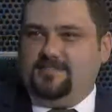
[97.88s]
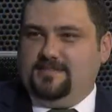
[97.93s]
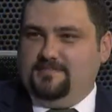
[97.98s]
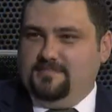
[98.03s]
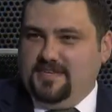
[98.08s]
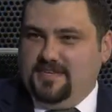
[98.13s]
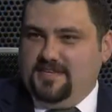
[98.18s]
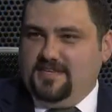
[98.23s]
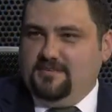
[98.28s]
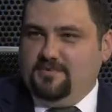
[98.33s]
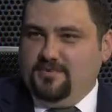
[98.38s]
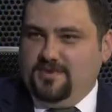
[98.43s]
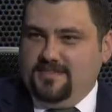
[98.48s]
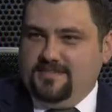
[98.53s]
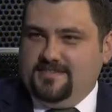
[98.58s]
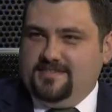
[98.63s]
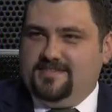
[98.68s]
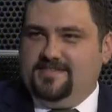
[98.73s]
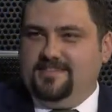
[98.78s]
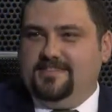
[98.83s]
Makine
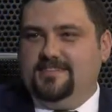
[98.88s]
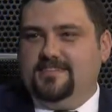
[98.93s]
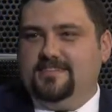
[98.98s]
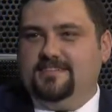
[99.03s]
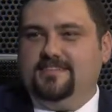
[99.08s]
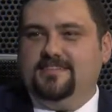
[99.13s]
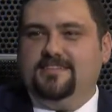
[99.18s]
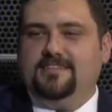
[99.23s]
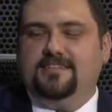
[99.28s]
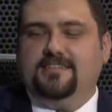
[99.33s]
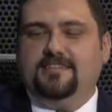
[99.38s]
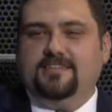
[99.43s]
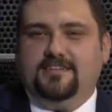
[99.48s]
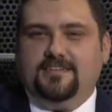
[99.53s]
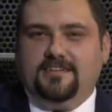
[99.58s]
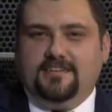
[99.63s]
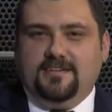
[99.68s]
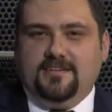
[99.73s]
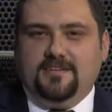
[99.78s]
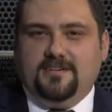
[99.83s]
Mühendisliğini
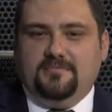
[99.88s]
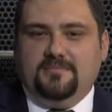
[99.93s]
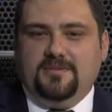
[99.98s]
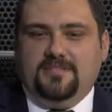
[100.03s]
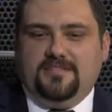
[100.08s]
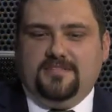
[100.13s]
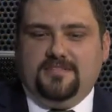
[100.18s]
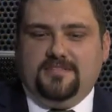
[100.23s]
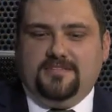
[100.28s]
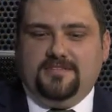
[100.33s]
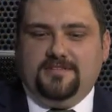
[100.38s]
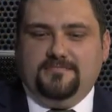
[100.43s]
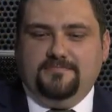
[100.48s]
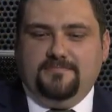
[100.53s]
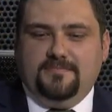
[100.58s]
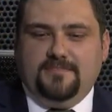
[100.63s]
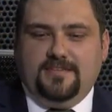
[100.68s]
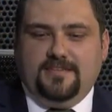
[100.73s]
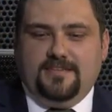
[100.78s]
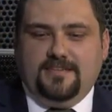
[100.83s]
e,
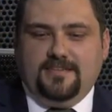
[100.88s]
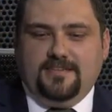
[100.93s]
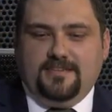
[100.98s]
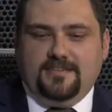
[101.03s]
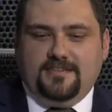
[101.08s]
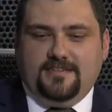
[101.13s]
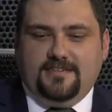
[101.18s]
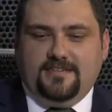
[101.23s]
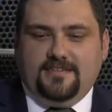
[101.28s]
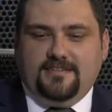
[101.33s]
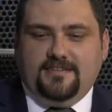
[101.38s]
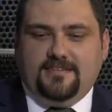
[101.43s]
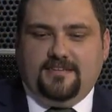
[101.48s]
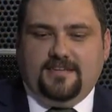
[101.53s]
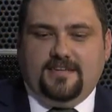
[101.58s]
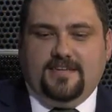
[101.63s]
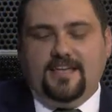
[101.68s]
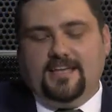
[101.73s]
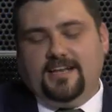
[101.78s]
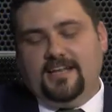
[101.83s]
bitirdim.
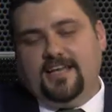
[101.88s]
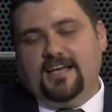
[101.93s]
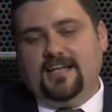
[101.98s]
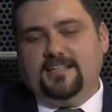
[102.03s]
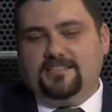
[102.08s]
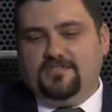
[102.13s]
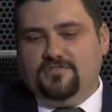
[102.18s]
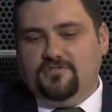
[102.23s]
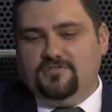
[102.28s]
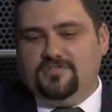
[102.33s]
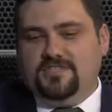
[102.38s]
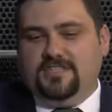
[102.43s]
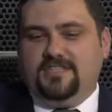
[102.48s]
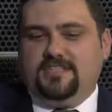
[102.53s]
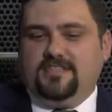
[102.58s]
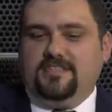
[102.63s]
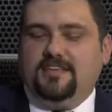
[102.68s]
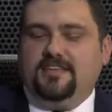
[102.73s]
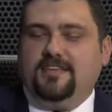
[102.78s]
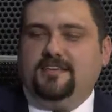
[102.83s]
Kariyer hayatına
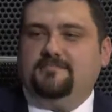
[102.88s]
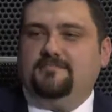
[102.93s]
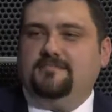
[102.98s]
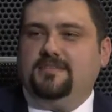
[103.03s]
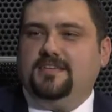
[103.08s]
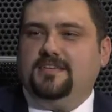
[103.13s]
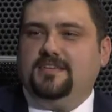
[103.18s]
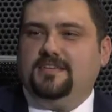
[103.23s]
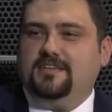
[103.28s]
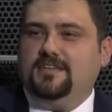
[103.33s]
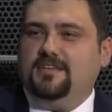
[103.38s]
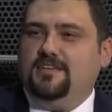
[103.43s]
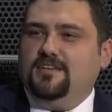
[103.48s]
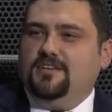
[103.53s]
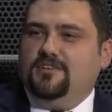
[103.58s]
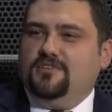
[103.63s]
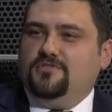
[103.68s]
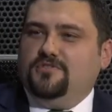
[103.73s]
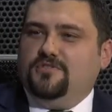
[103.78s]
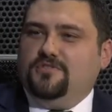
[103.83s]
öncelikle bir
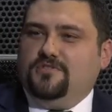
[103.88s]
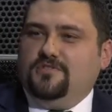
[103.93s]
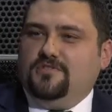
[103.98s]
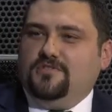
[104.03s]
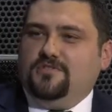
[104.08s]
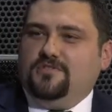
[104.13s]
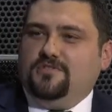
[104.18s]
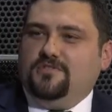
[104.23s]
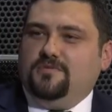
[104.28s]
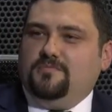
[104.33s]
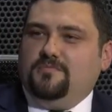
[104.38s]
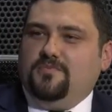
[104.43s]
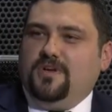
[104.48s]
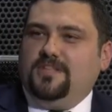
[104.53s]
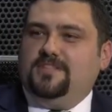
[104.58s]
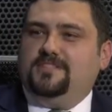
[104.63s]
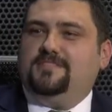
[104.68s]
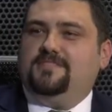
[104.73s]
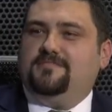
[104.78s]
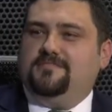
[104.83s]

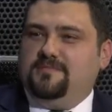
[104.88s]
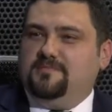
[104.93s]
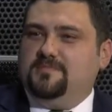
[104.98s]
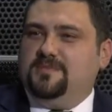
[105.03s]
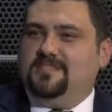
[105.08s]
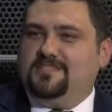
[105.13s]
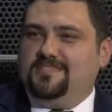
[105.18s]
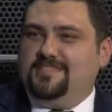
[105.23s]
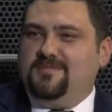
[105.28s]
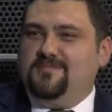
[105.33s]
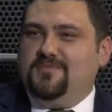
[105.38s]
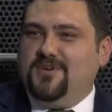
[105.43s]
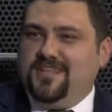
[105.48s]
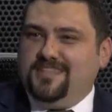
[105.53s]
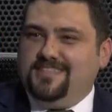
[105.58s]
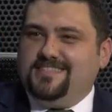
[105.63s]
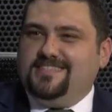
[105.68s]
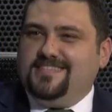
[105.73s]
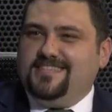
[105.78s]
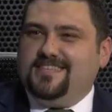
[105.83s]
mühendislik firmasında
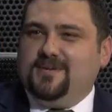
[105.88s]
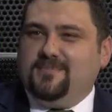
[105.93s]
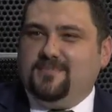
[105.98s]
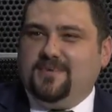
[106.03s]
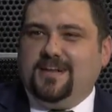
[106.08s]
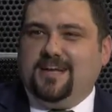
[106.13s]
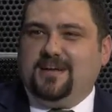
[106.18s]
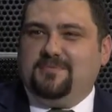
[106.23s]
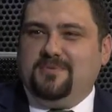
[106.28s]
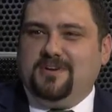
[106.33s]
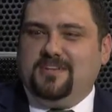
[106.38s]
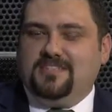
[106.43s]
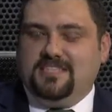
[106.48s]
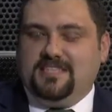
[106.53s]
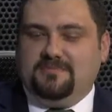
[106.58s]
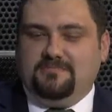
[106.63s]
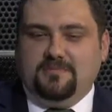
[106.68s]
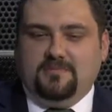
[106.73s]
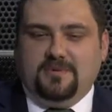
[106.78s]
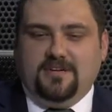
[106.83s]
mühendislik yaparak
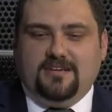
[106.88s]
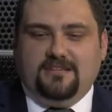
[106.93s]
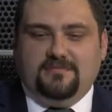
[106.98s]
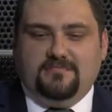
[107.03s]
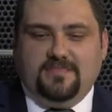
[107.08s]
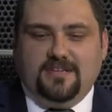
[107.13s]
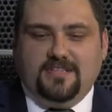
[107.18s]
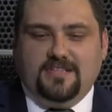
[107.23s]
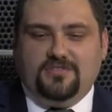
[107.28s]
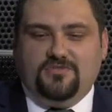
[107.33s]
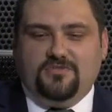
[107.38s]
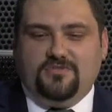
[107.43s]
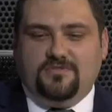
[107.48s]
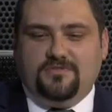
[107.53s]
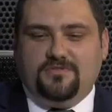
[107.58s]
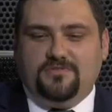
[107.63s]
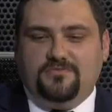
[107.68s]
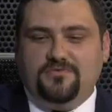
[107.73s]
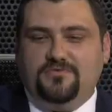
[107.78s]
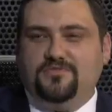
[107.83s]
başladım ama bana
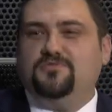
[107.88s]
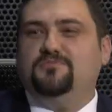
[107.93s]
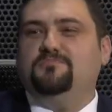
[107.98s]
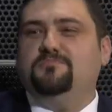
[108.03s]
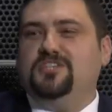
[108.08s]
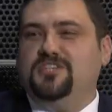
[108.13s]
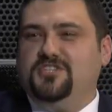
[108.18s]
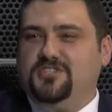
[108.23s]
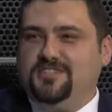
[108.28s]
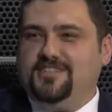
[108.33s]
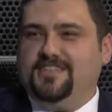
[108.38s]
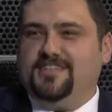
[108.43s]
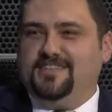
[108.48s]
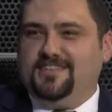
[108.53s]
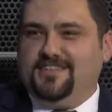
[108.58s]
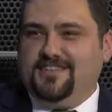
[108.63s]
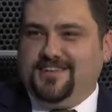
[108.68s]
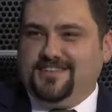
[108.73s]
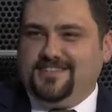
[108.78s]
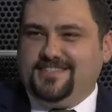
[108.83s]
çok uygun bir iş
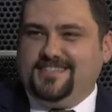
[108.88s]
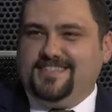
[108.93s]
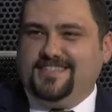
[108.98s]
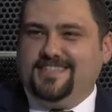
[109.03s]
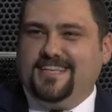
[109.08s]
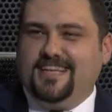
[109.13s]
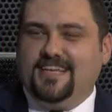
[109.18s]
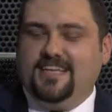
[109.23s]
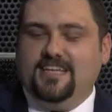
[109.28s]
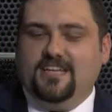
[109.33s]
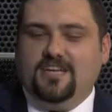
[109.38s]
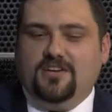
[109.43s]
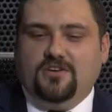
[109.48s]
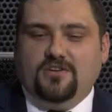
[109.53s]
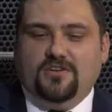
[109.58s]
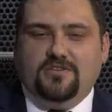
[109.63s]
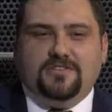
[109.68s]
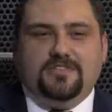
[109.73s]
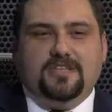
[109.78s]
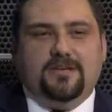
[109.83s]
değildi aslında.
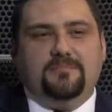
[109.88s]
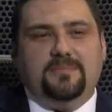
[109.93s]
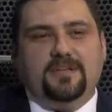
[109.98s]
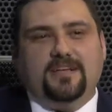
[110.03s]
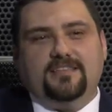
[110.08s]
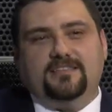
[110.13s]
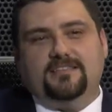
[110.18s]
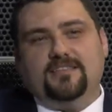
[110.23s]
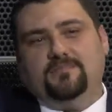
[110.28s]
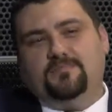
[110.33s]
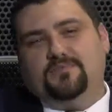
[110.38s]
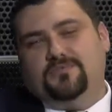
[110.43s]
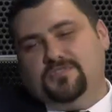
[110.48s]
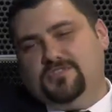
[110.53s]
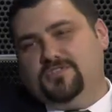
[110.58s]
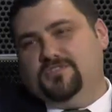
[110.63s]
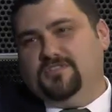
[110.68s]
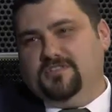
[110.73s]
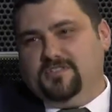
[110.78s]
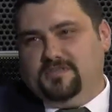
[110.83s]
O yüzden biraz daha
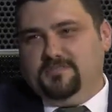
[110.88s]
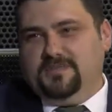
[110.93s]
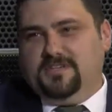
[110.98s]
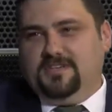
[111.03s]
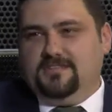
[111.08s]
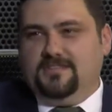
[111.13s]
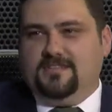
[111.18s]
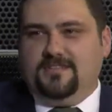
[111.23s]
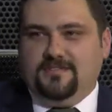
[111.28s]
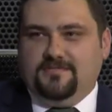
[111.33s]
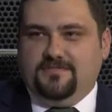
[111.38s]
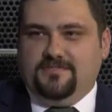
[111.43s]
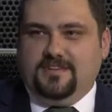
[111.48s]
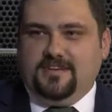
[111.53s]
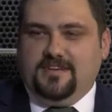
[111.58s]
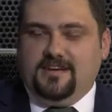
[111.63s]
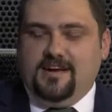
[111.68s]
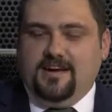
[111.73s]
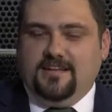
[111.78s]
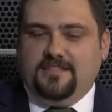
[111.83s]
proje yönetimi
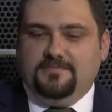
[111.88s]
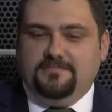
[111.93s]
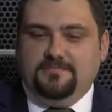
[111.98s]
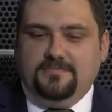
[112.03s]
tarafına kaydım.